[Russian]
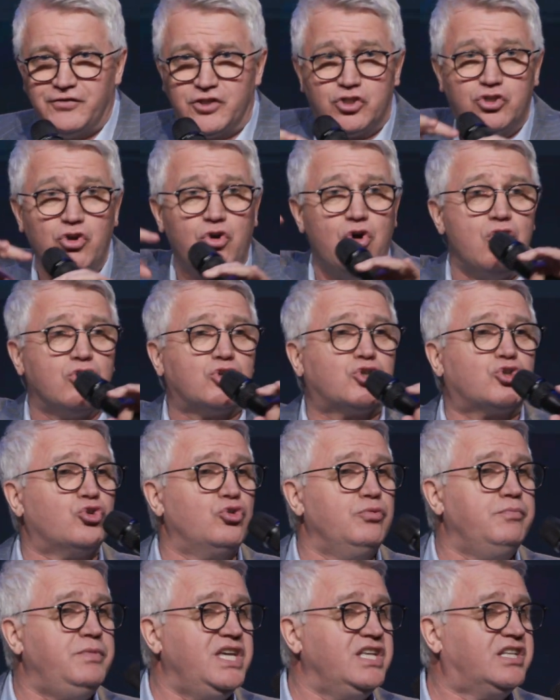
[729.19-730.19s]
Все
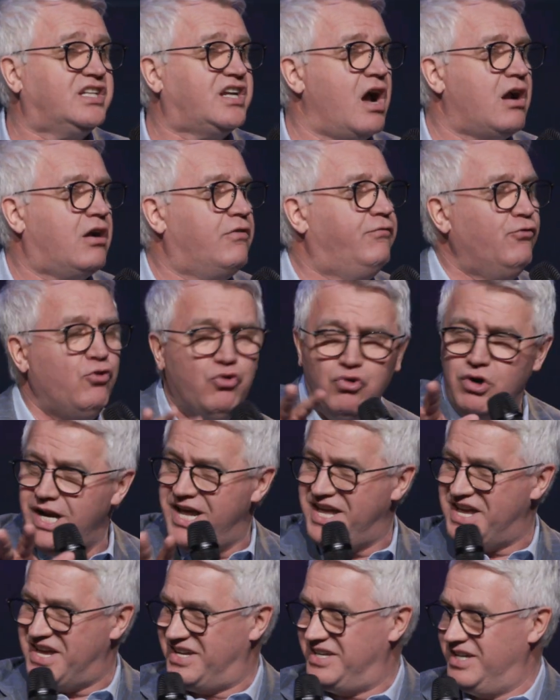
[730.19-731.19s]
шумит, как в
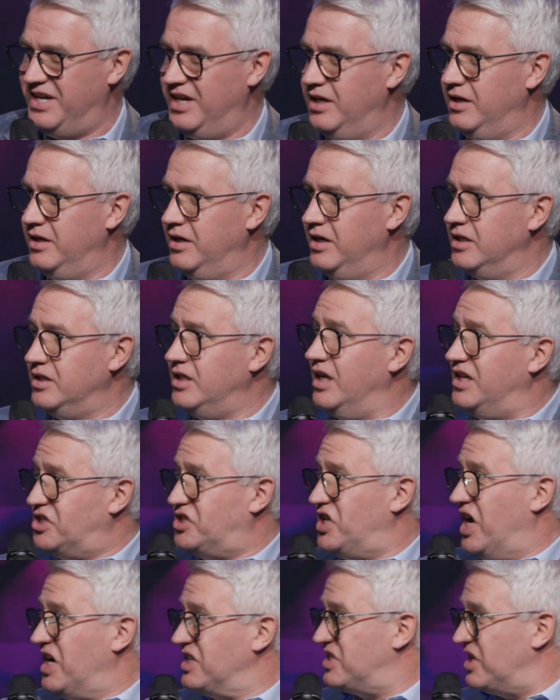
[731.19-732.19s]
улье.
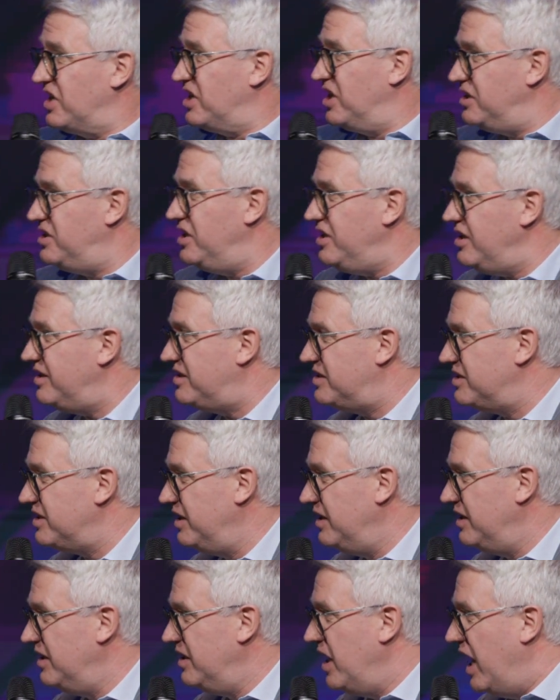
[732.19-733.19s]
Нельзя заходить.
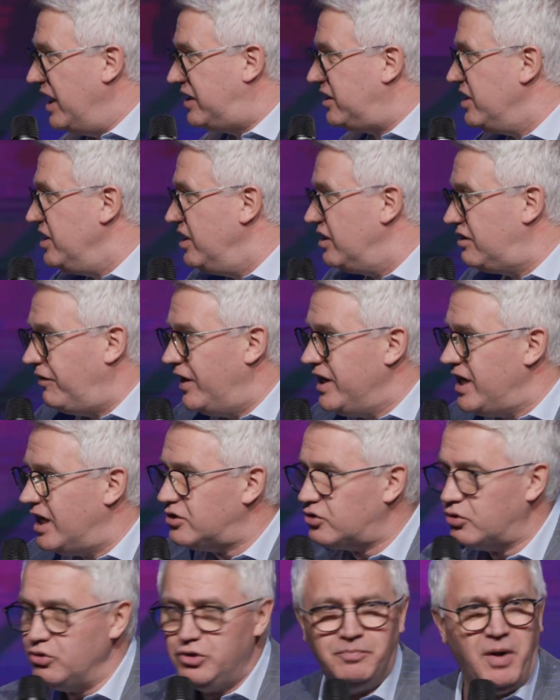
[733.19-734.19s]
Это не твоя
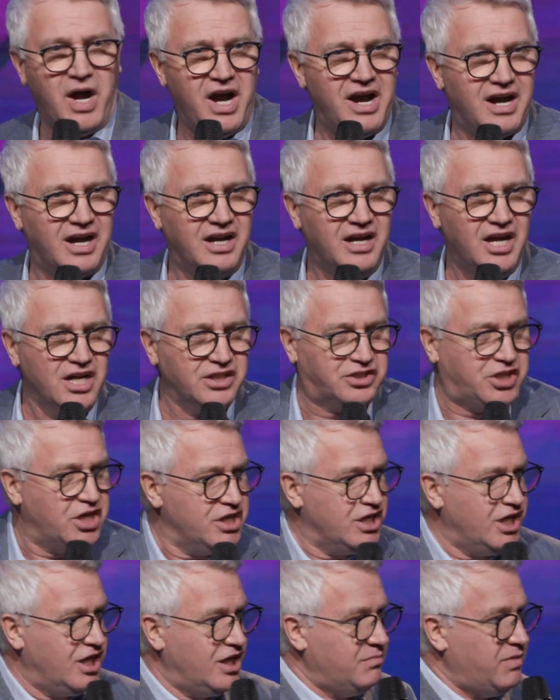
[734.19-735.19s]
судьба. Ты
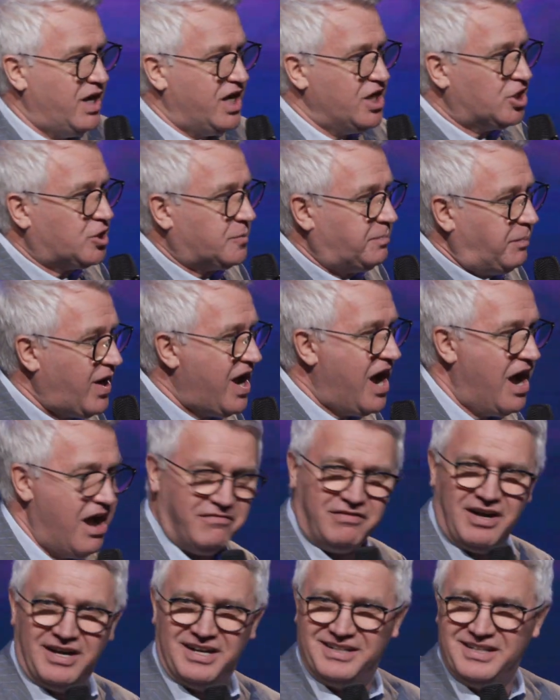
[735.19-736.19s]
не имеешь
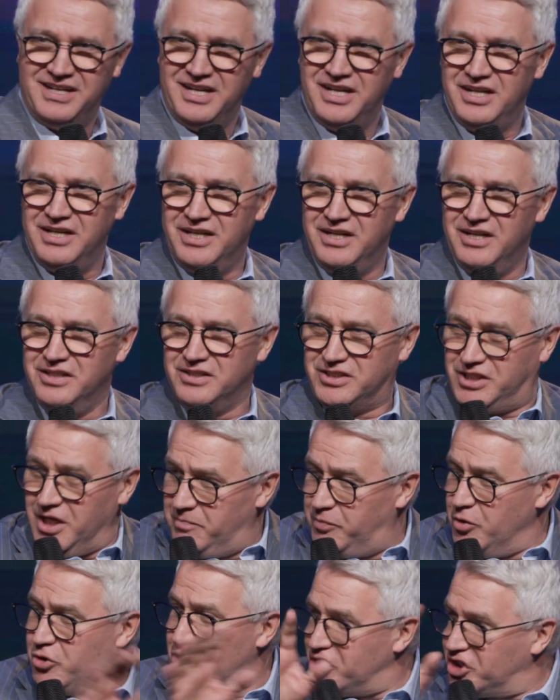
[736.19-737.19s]
права. Ты
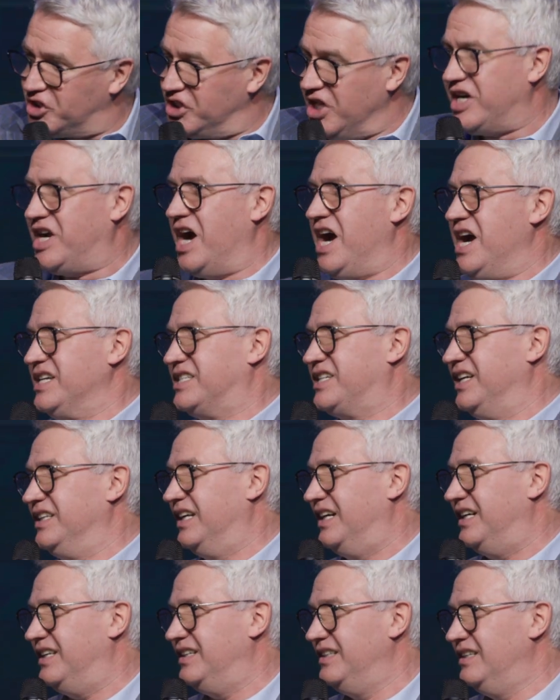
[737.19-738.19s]
будешь
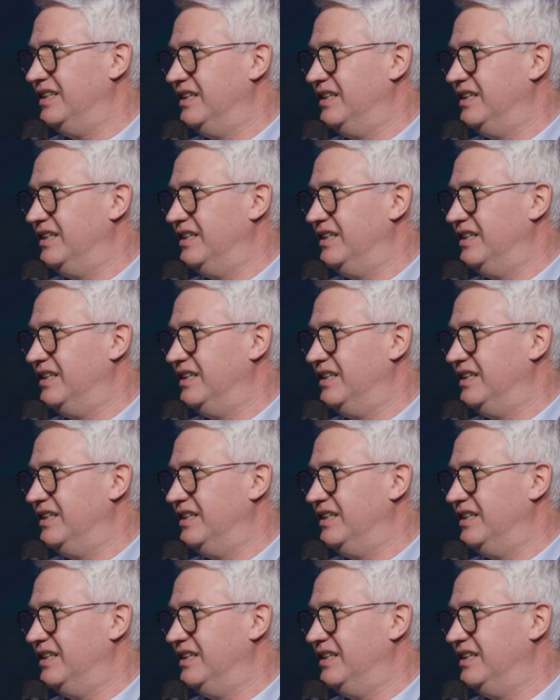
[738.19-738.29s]
наказана.